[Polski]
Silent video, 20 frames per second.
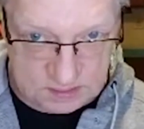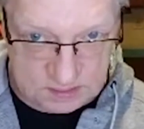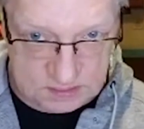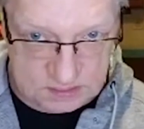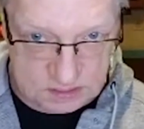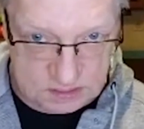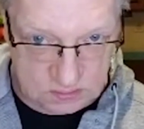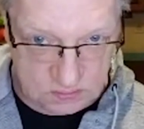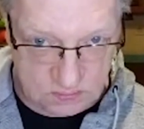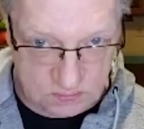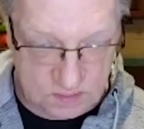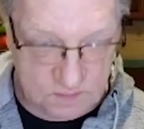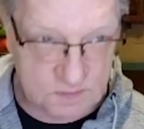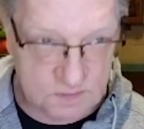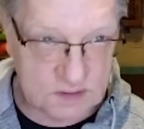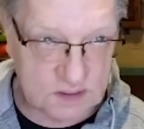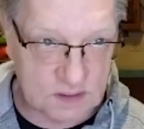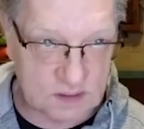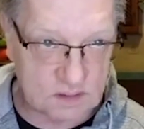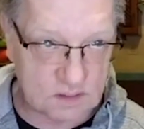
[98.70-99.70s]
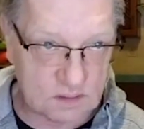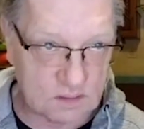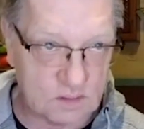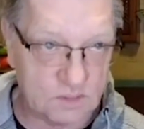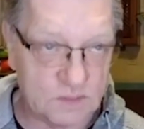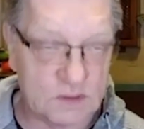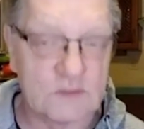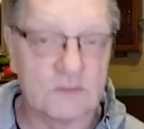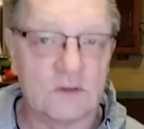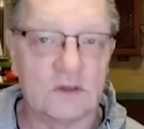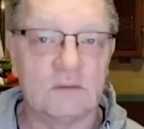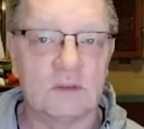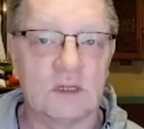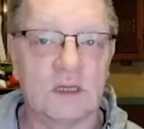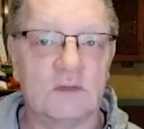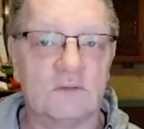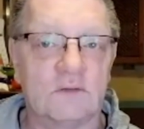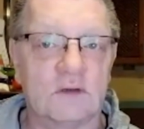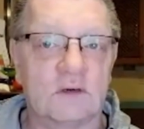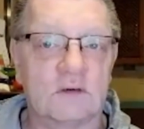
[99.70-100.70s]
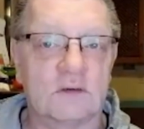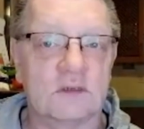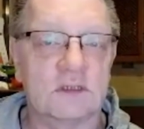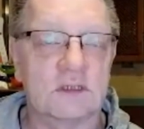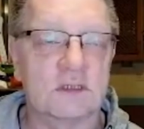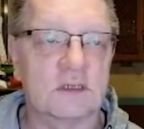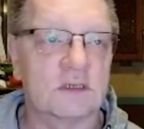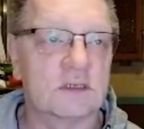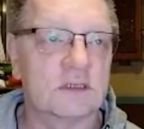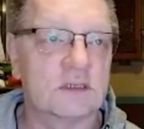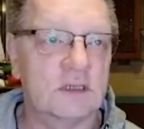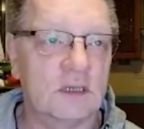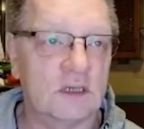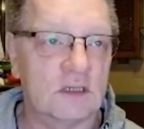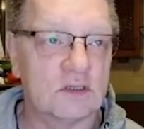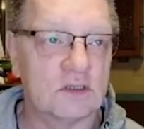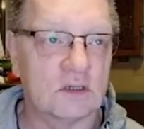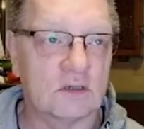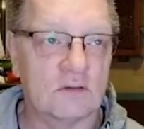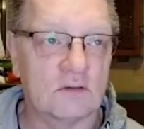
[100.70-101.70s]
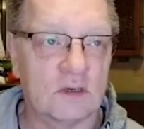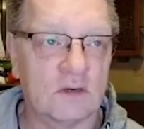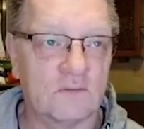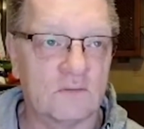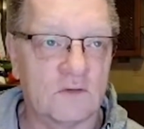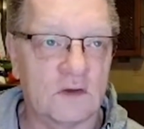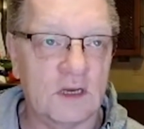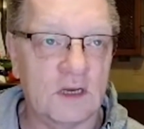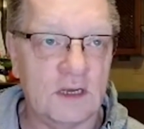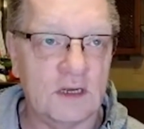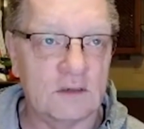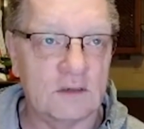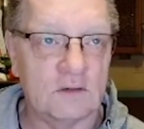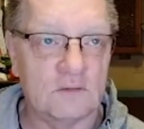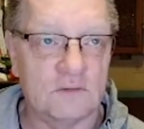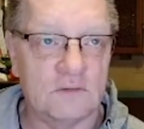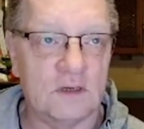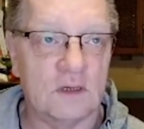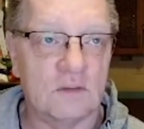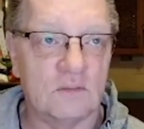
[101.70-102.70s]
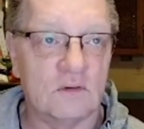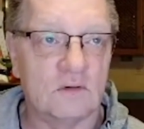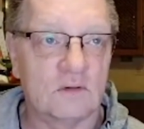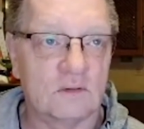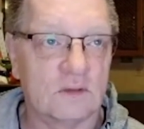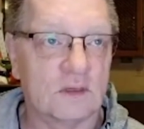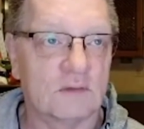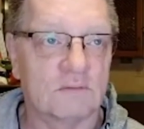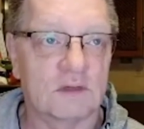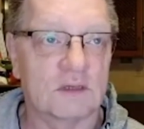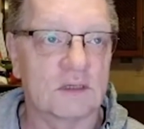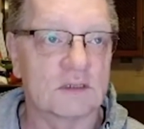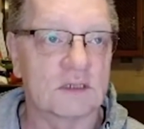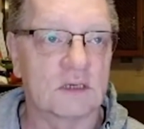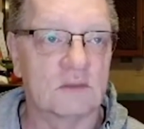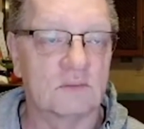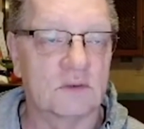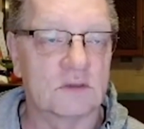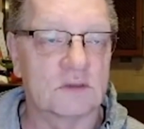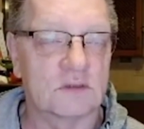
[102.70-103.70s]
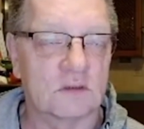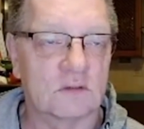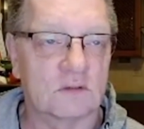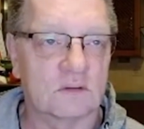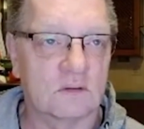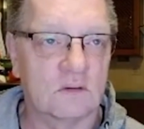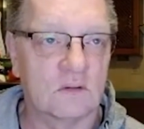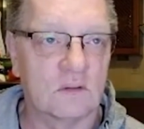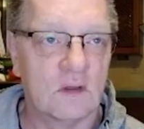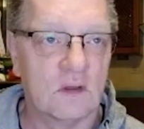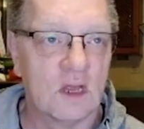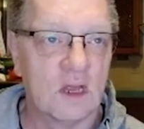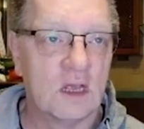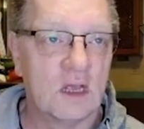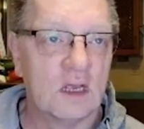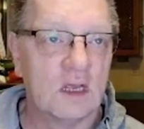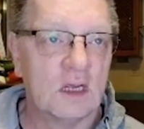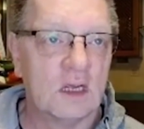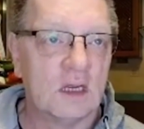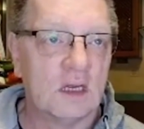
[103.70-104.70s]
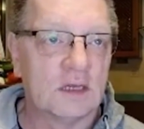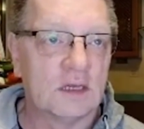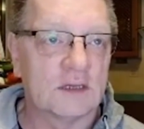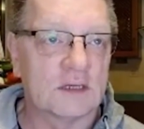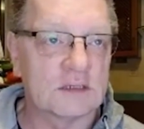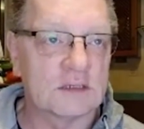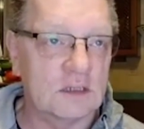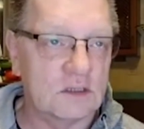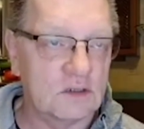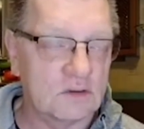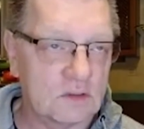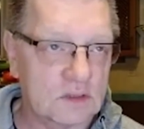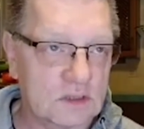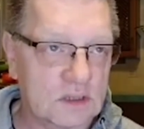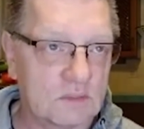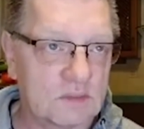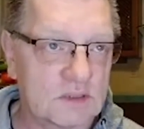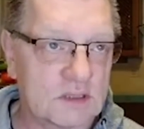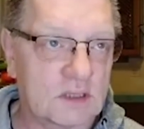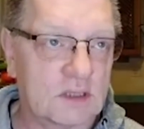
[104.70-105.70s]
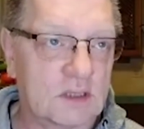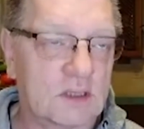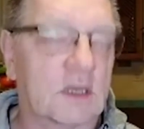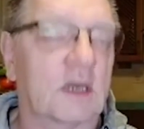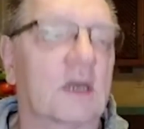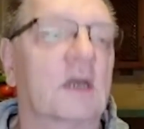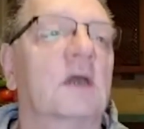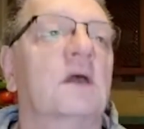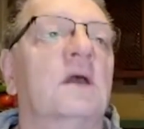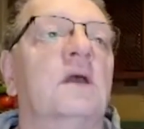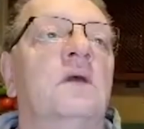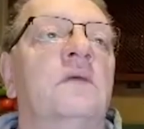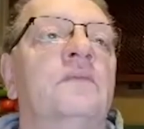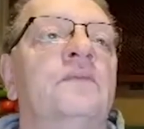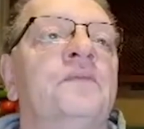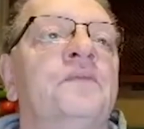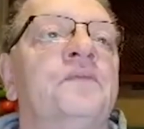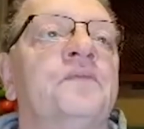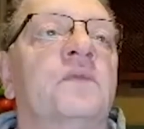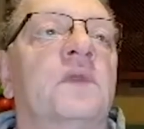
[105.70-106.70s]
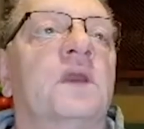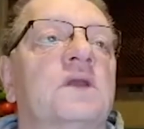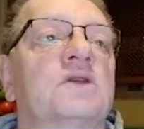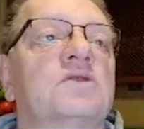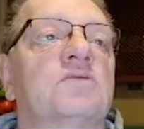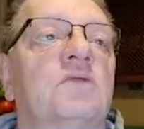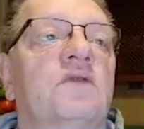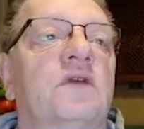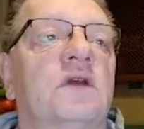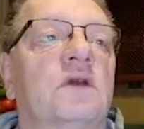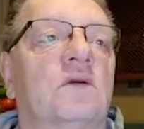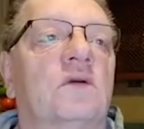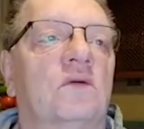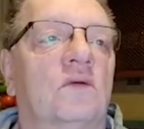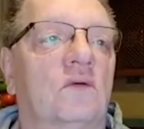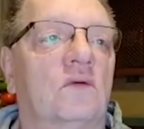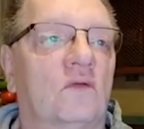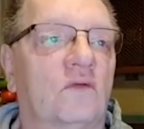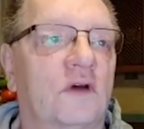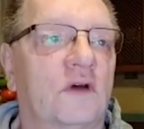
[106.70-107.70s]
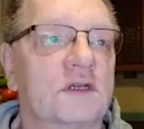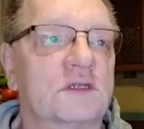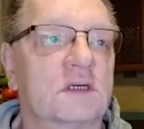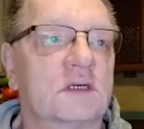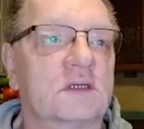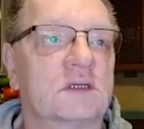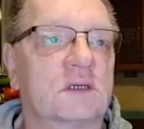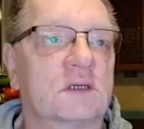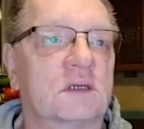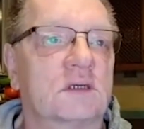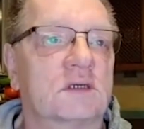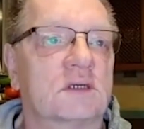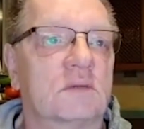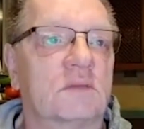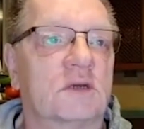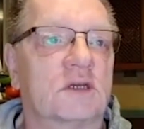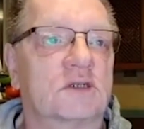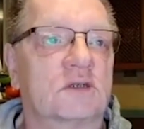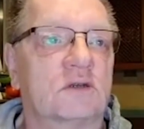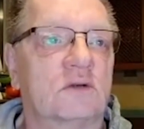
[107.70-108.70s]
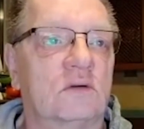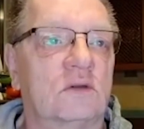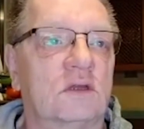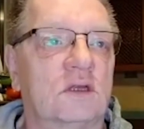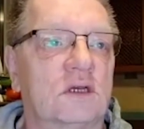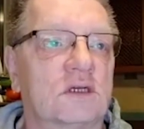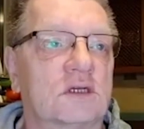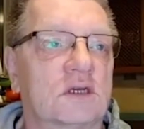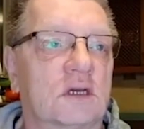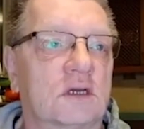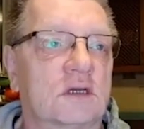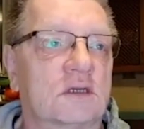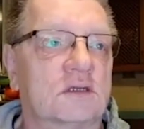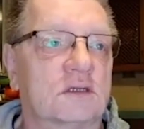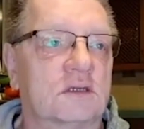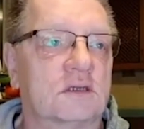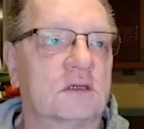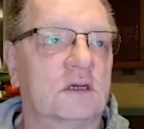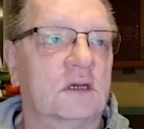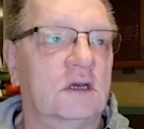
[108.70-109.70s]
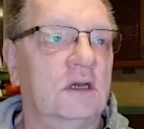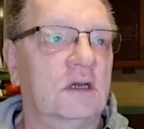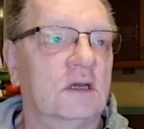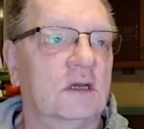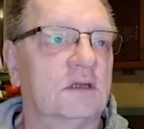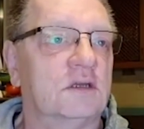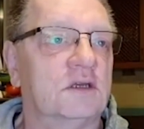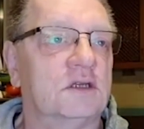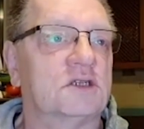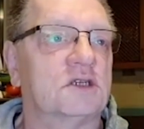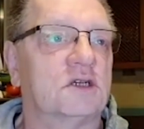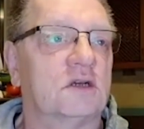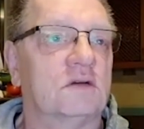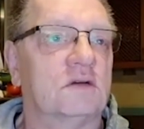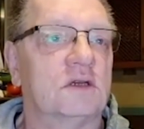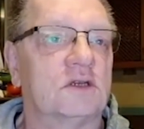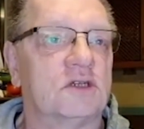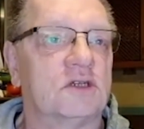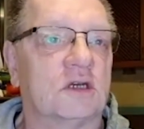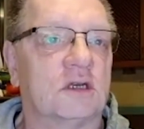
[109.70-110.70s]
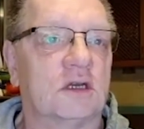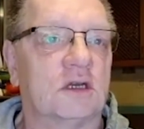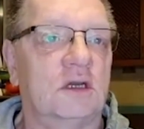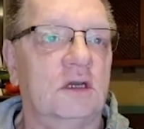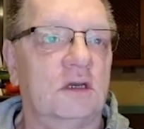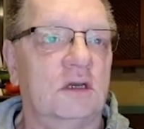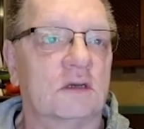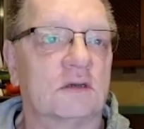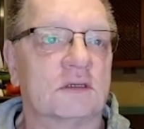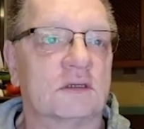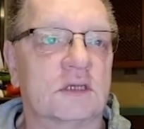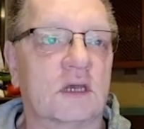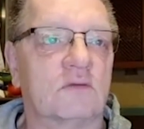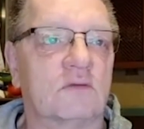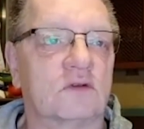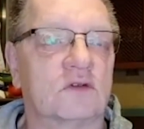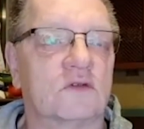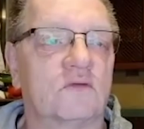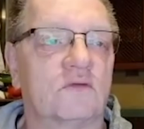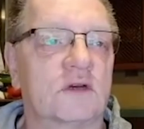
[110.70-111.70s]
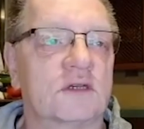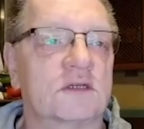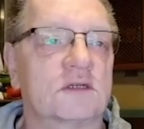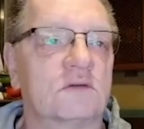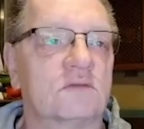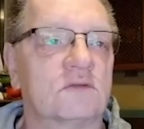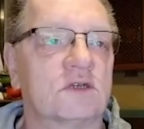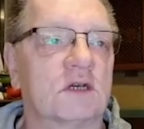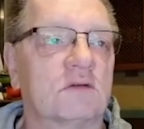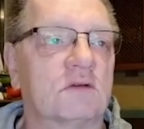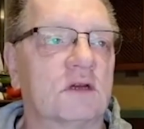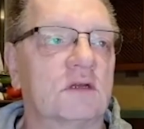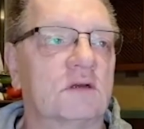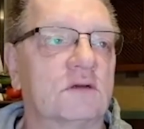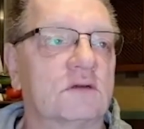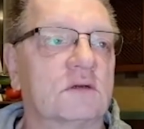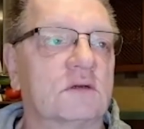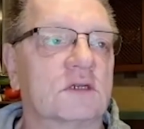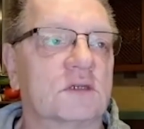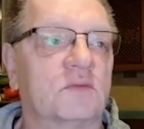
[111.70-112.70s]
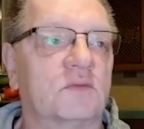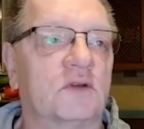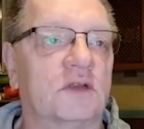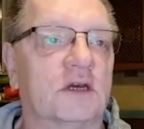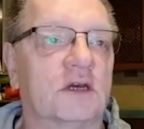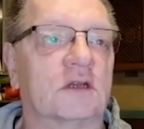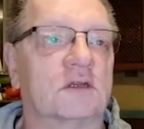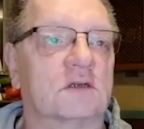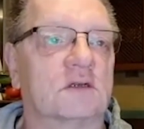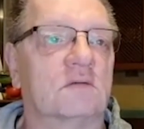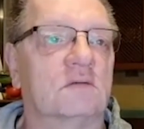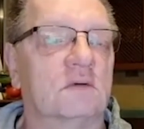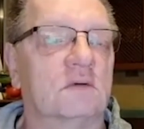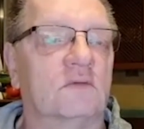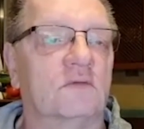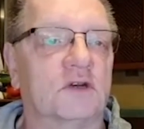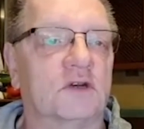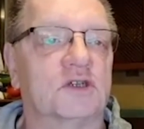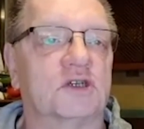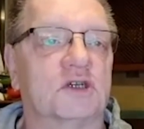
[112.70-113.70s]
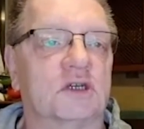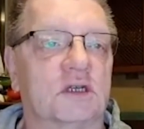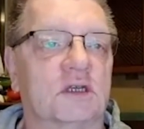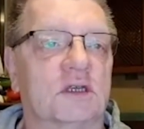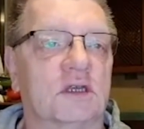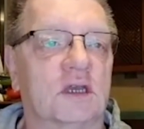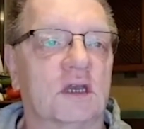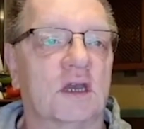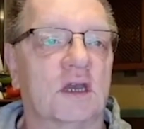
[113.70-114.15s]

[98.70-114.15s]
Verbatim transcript: Dziękuję mu za to i pozwolił nawet wykorzystać zdjęcie, które wkleję do filmu, nawet na samym początku. Na zdjęciu jest napisane tak. Człowieku, uważasz, że masz nudne i szare życie, nic się nie dzieje, załóż własną działalność gospodarczą. Wykrzyknik.